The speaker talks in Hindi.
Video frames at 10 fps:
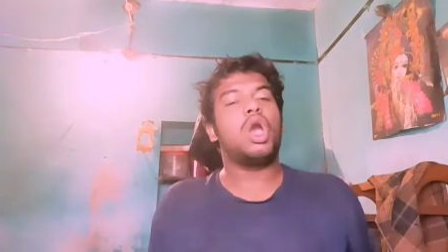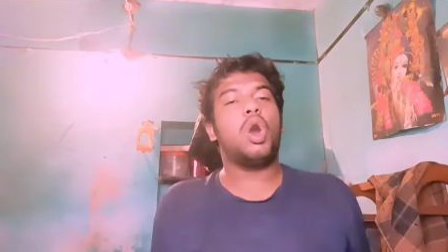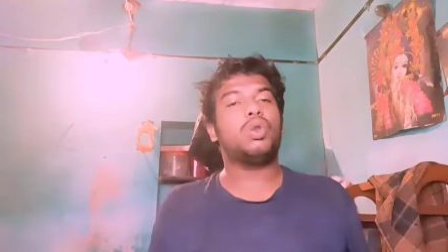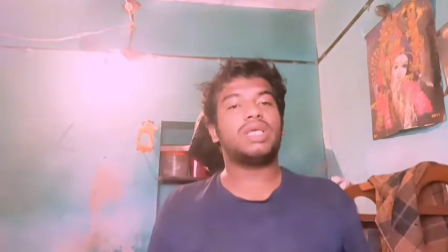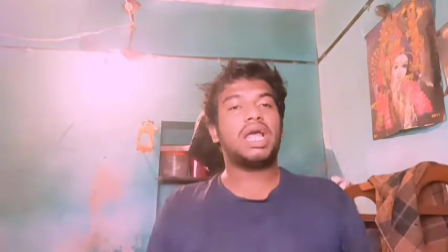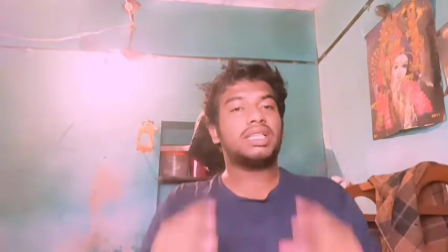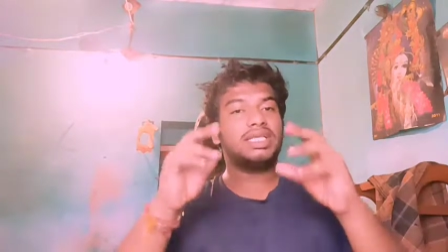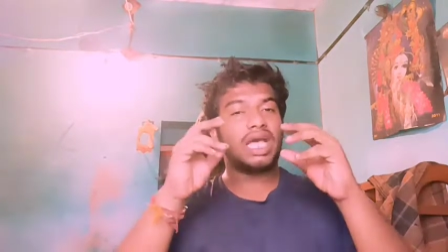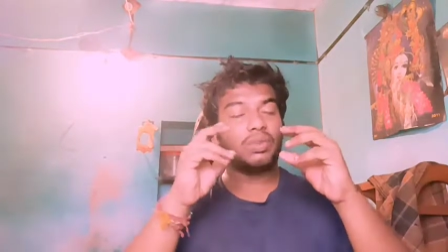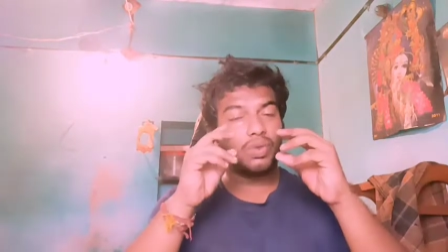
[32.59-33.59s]
और साथ ही
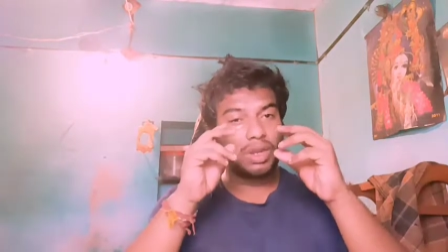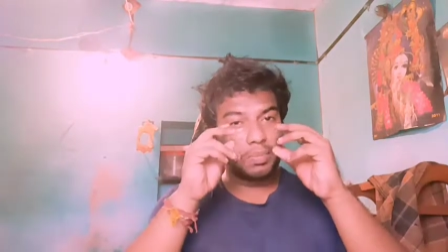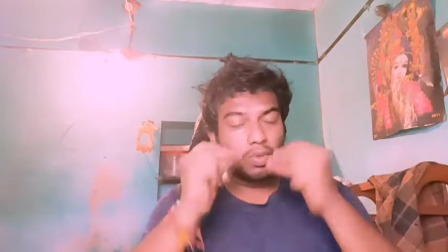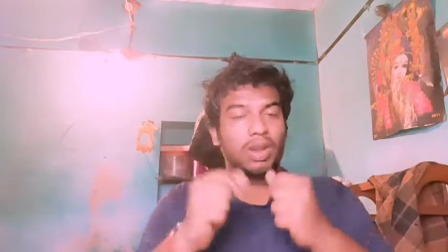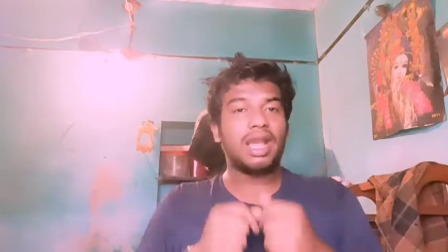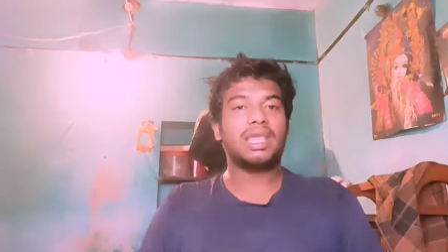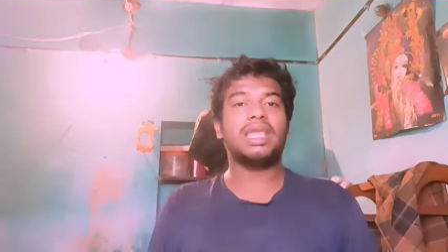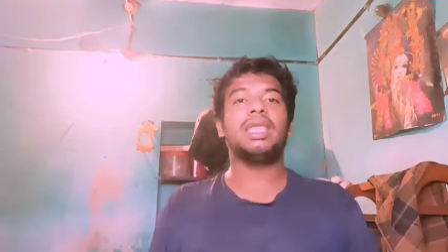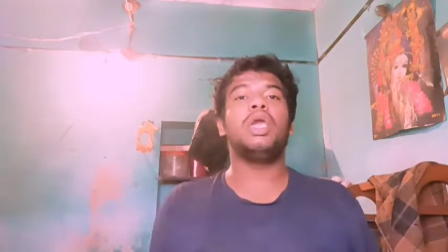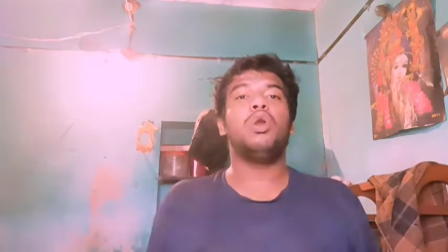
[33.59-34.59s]
साथ उन्होंने बोला
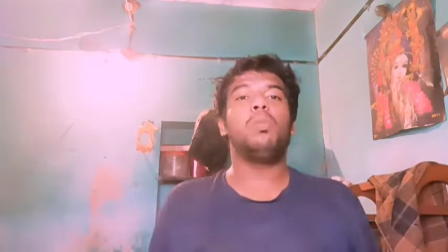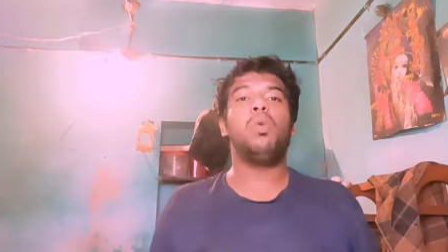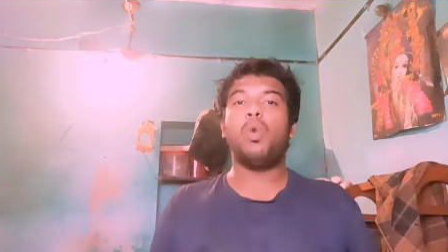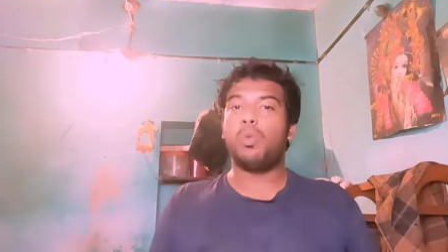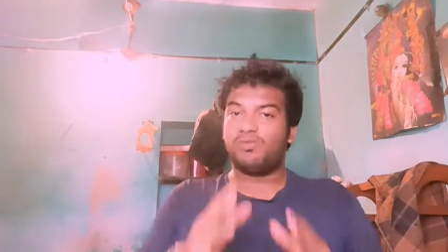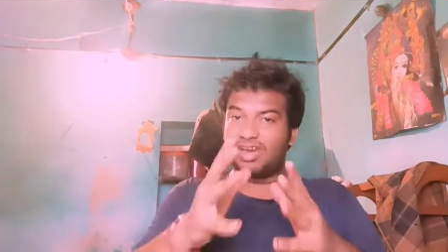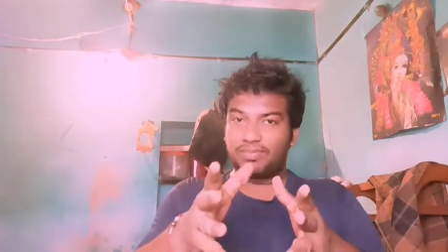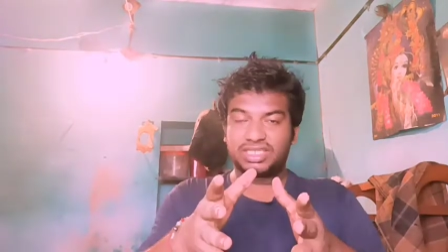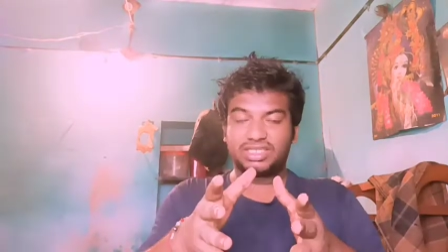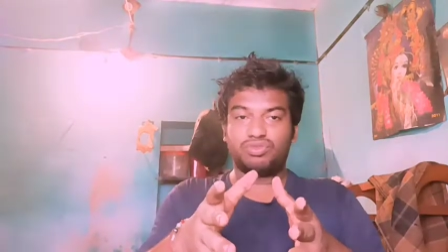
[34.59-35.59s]
कि वो मार
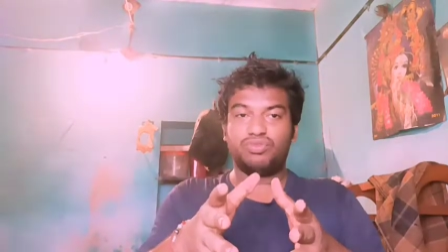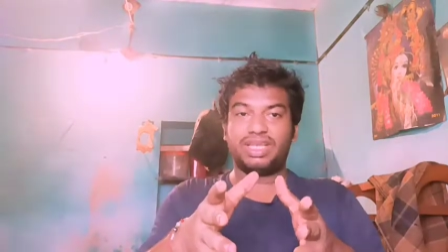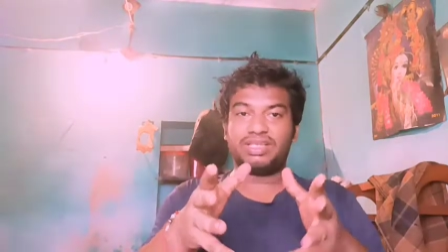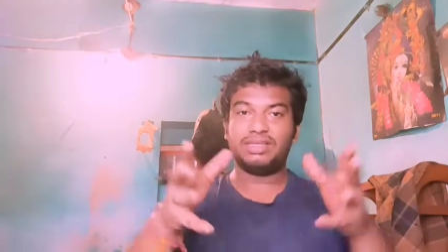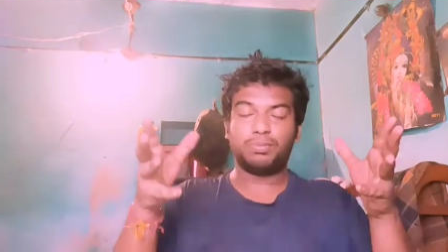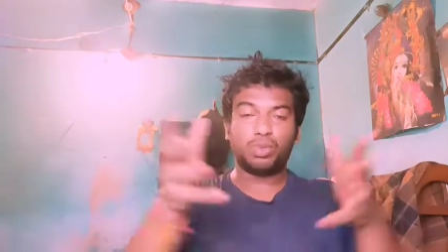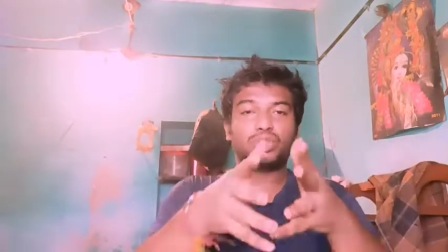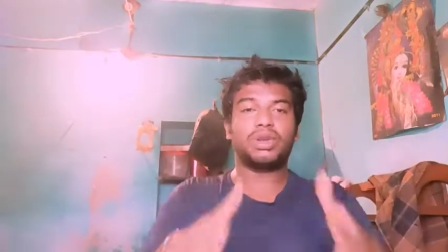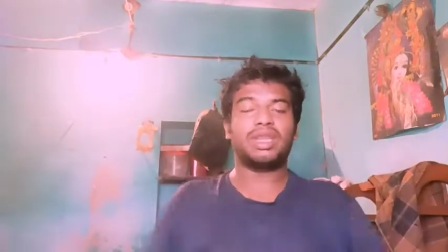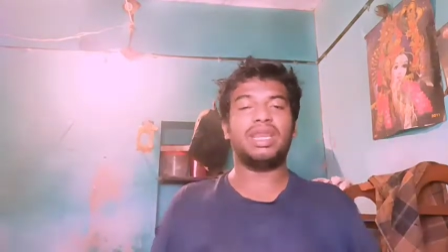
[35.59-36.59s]
मास्टर मूवी की सिर्फ
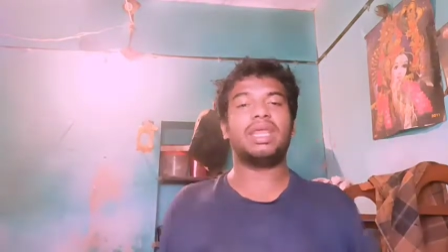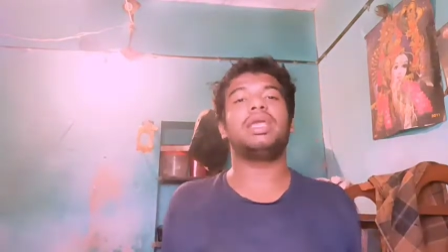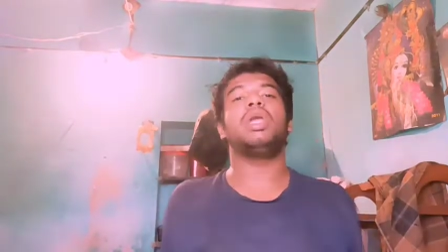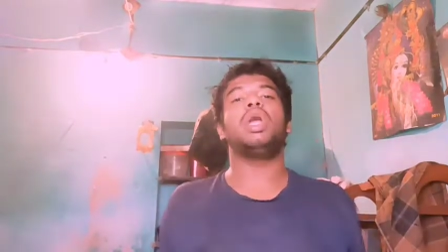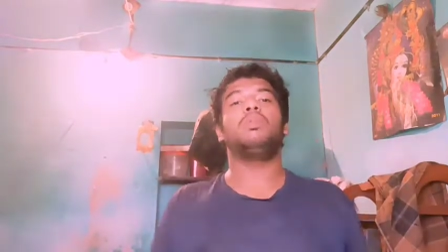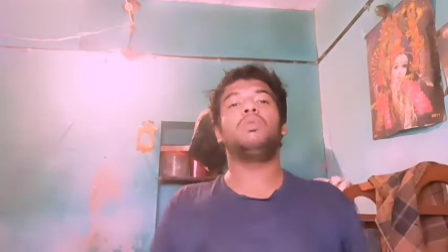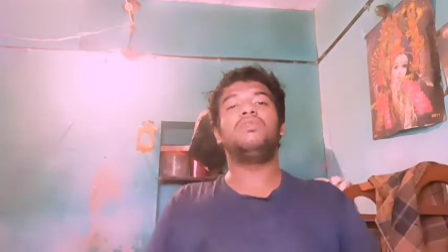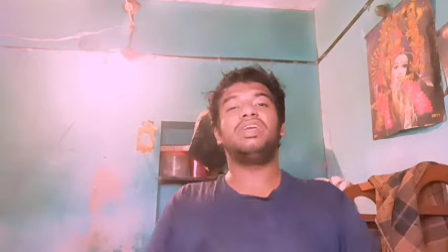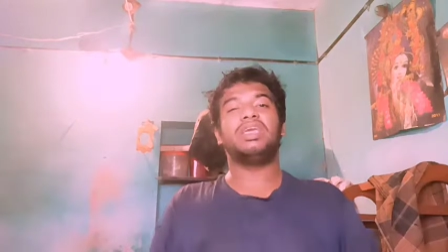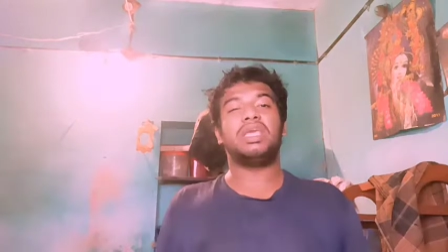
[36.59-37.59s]
पोस्टर हैं
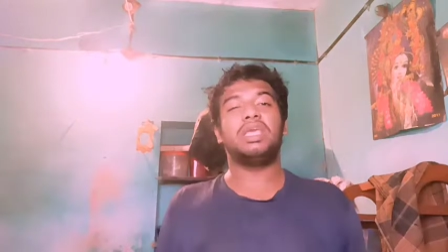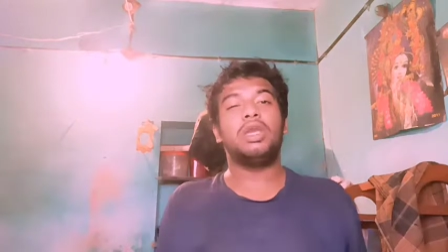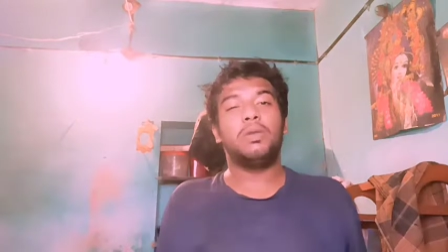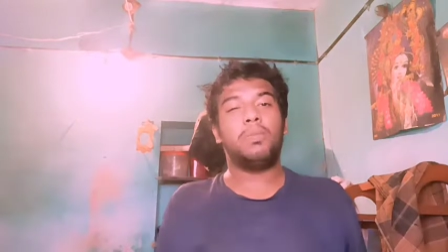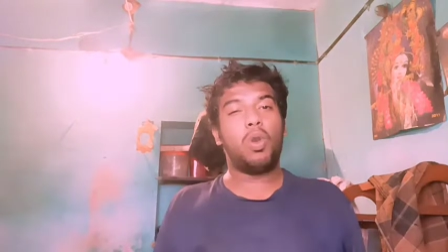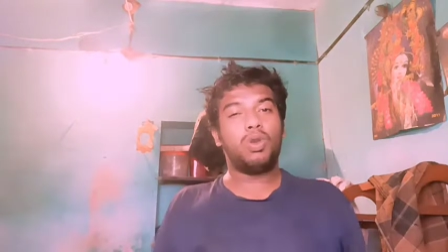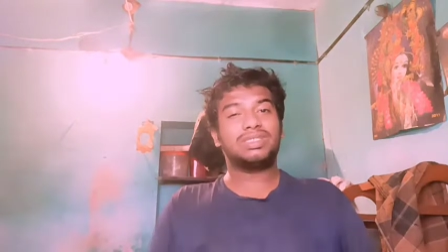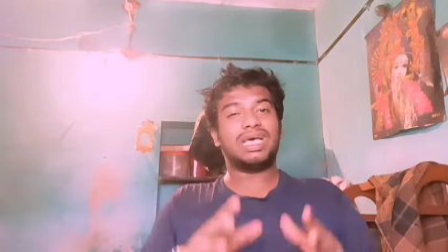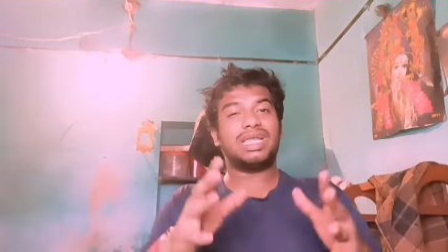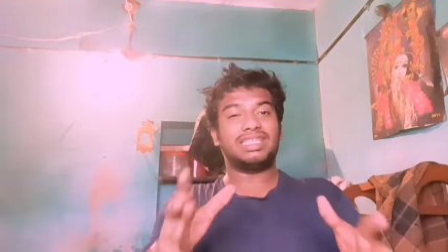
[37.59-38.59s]
मूवी की बहुत
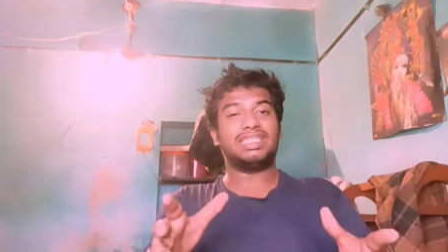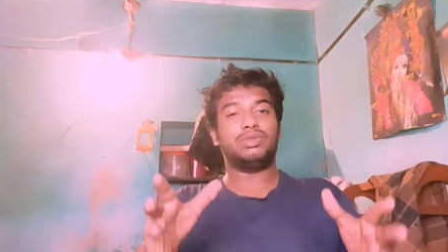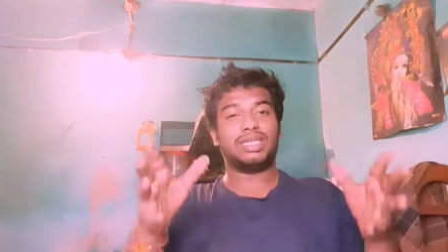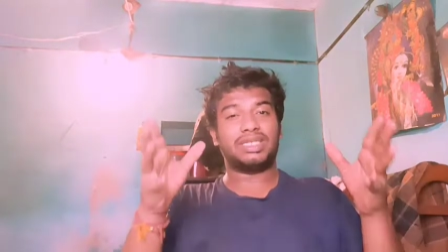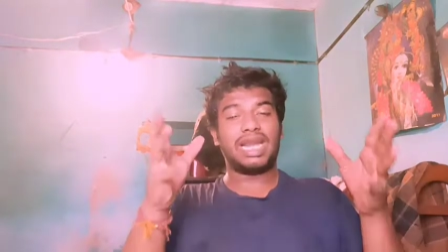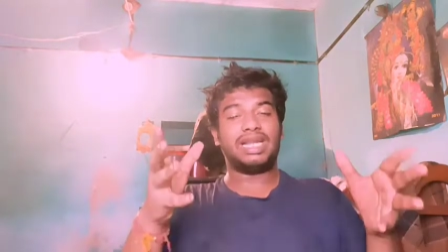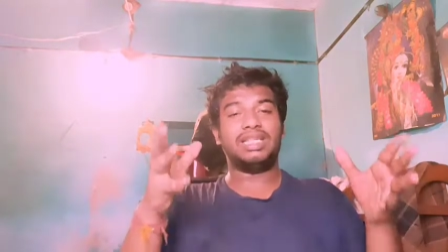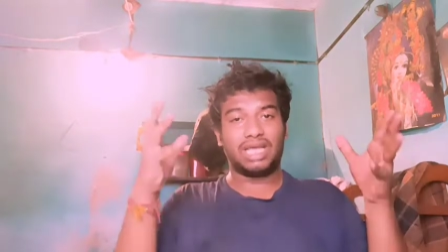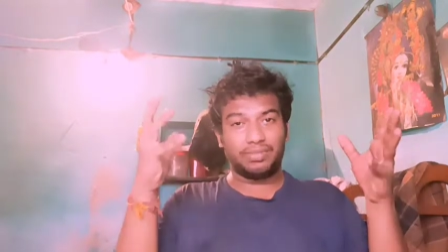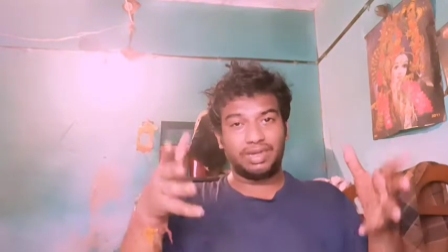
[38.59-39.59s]
सारी चीज़ें उसकी टाइटल
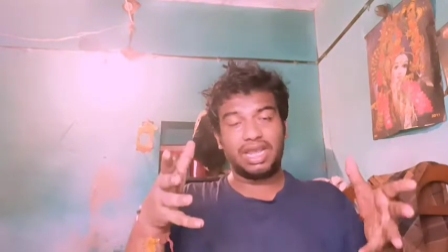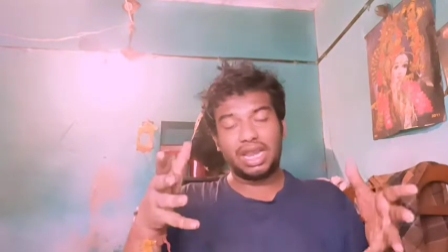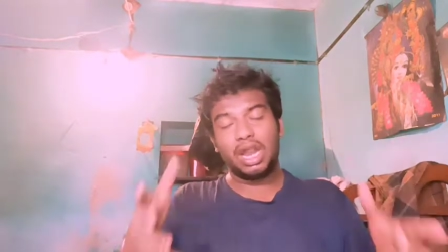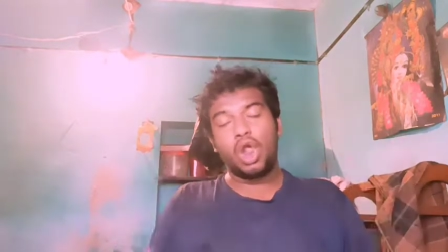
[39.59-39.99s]
थंबनेल